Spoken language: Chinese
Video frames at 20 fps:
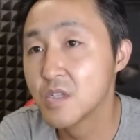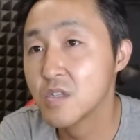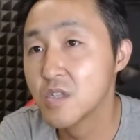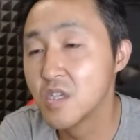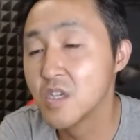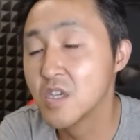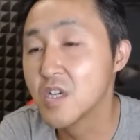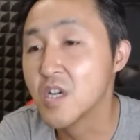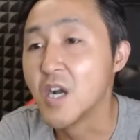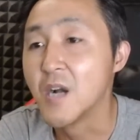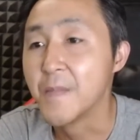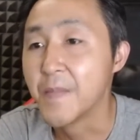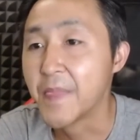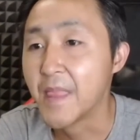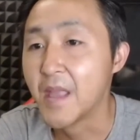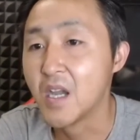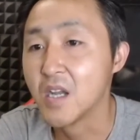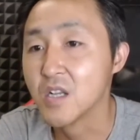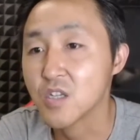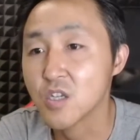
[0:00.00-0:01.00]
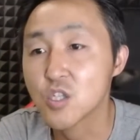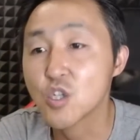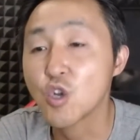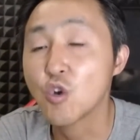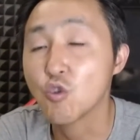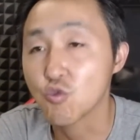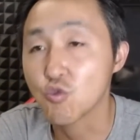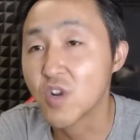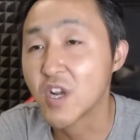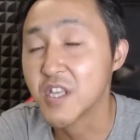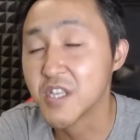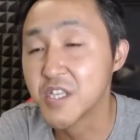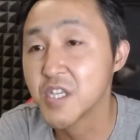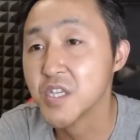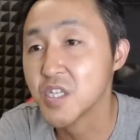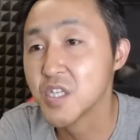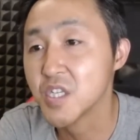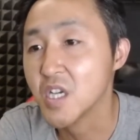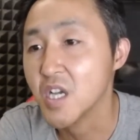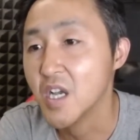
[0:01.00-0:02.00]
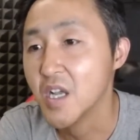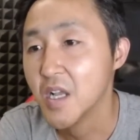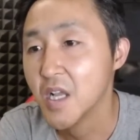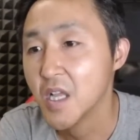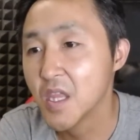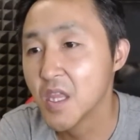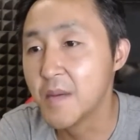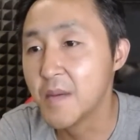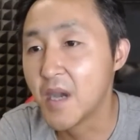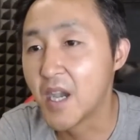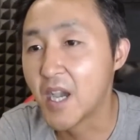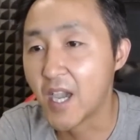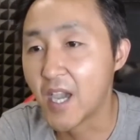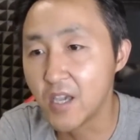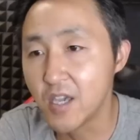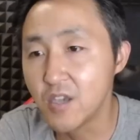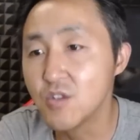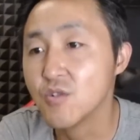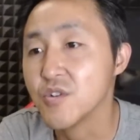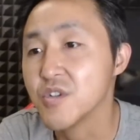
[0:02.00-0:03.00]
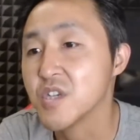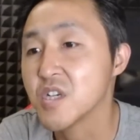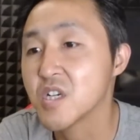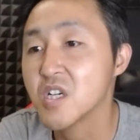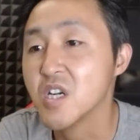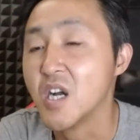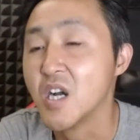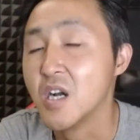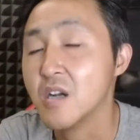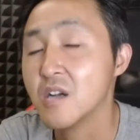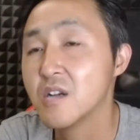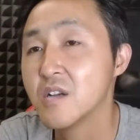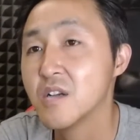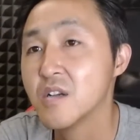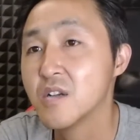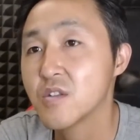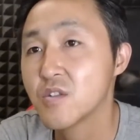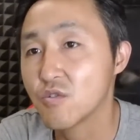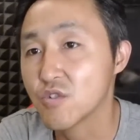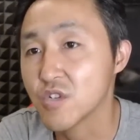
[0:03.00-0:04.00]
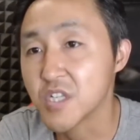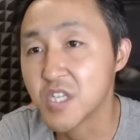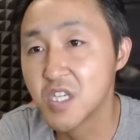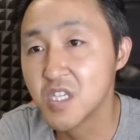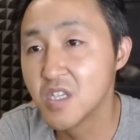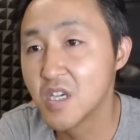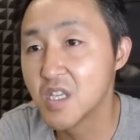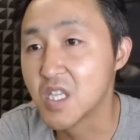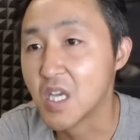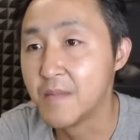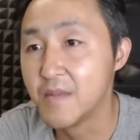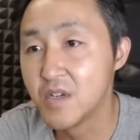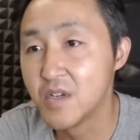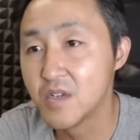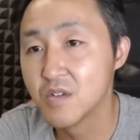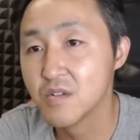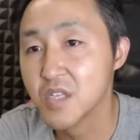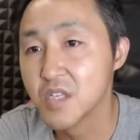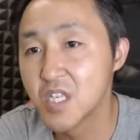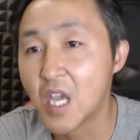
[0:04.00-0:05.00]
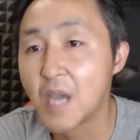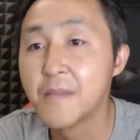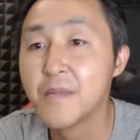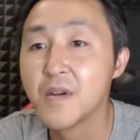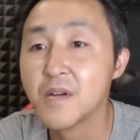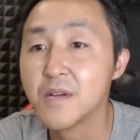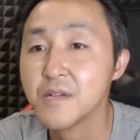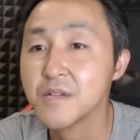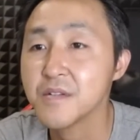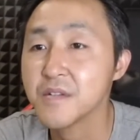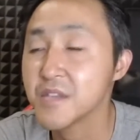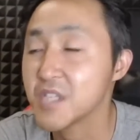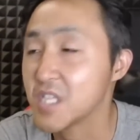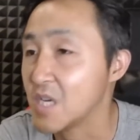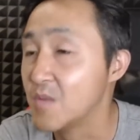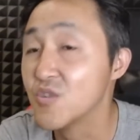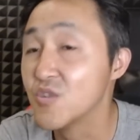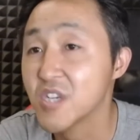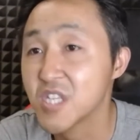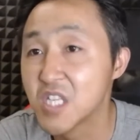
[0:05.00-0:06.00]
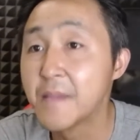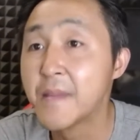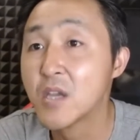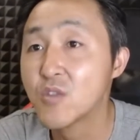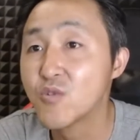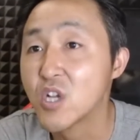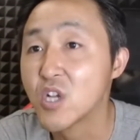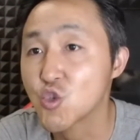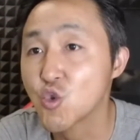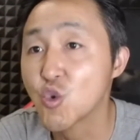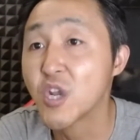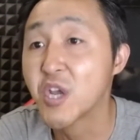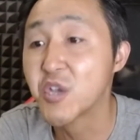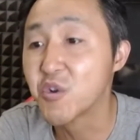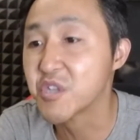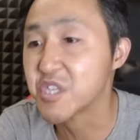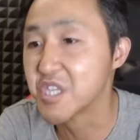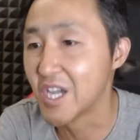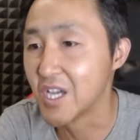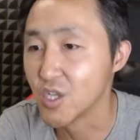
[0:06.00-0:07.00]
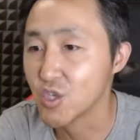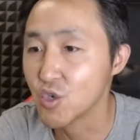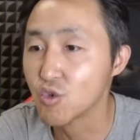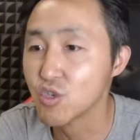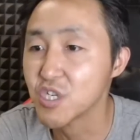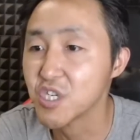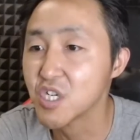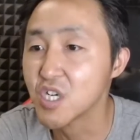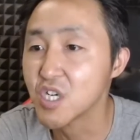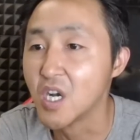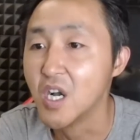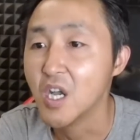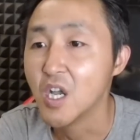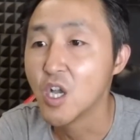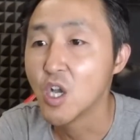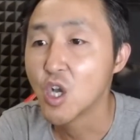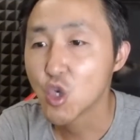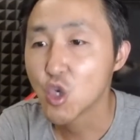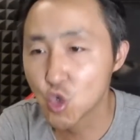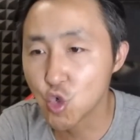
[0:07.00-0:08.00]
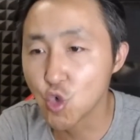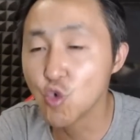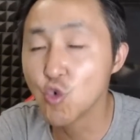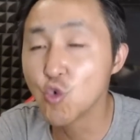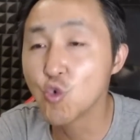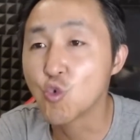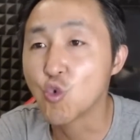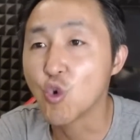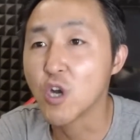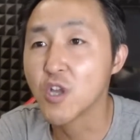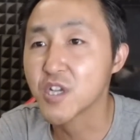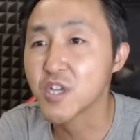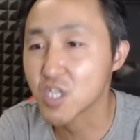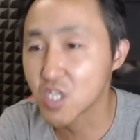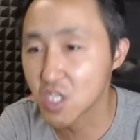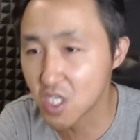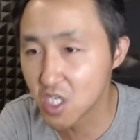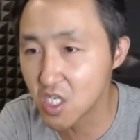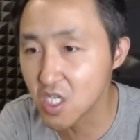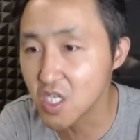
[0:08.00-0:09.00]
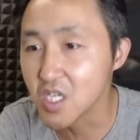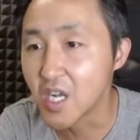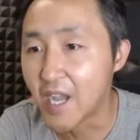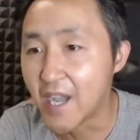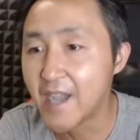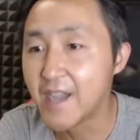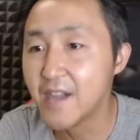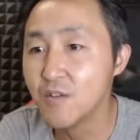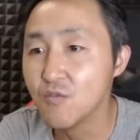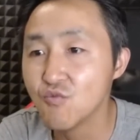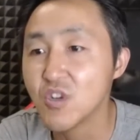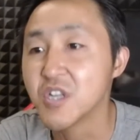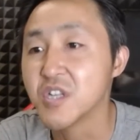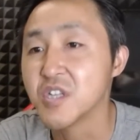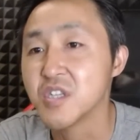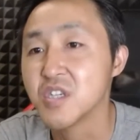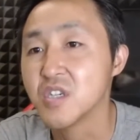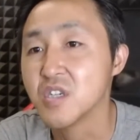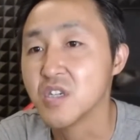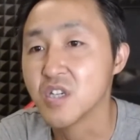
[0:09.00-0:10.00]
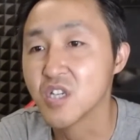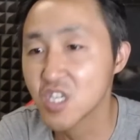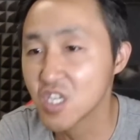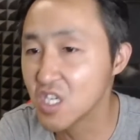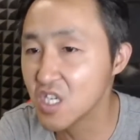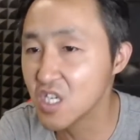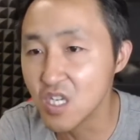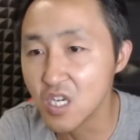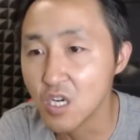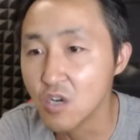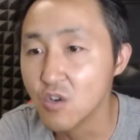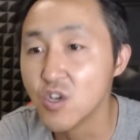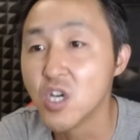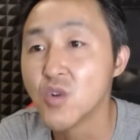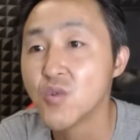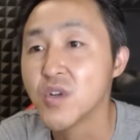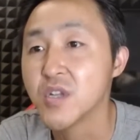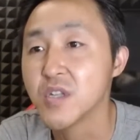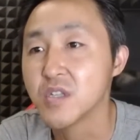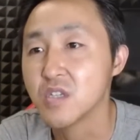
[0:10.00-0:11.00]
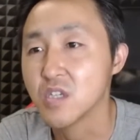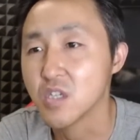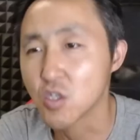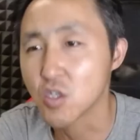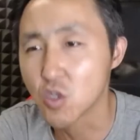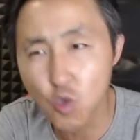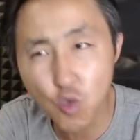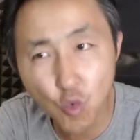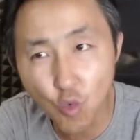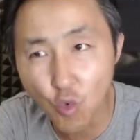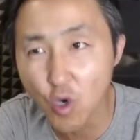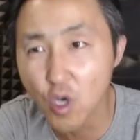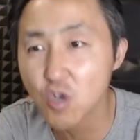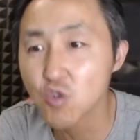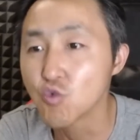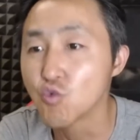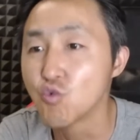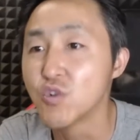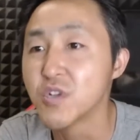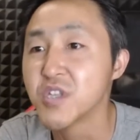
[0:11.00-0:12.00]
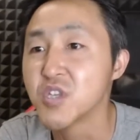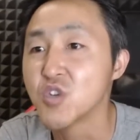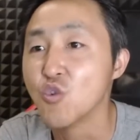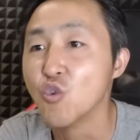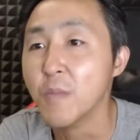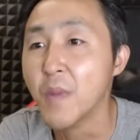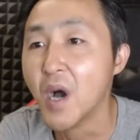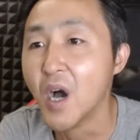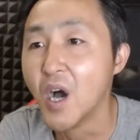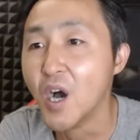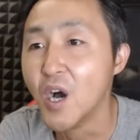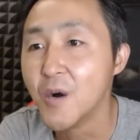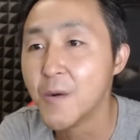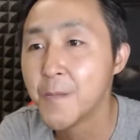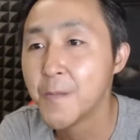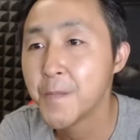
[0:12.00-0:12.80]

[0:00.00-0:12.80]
第一个啊，这透露出来的信息。那么还有一个，就是今天咱们下半嗯节目的下半段重点要讲的就是一个中国的治安问题、社会问题多如牛毛。